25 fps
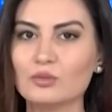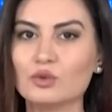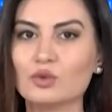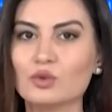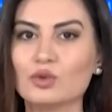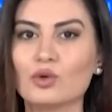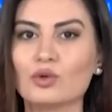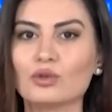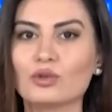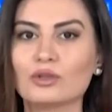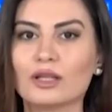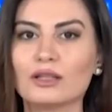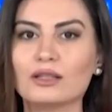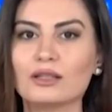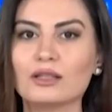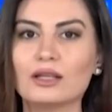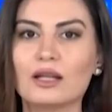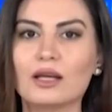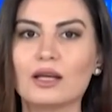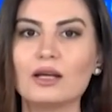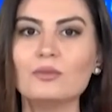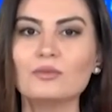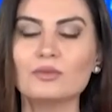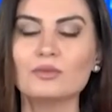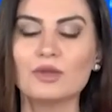bu konuda
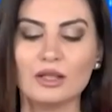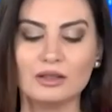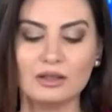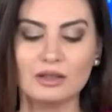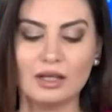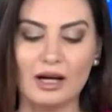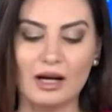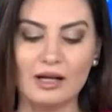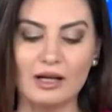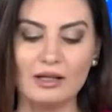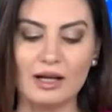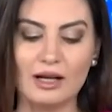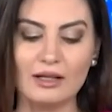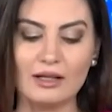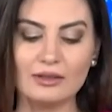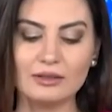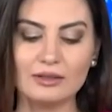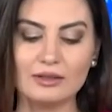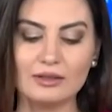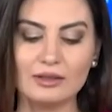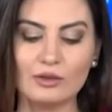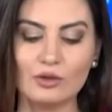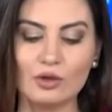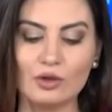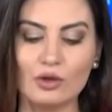yine
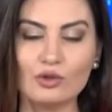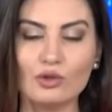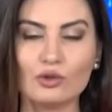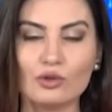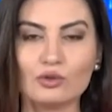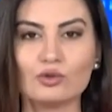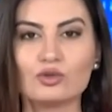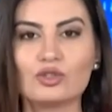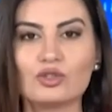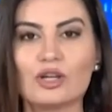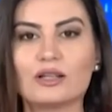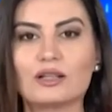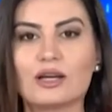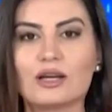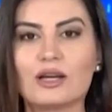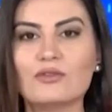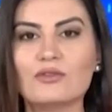değerlendiriliyor olacak.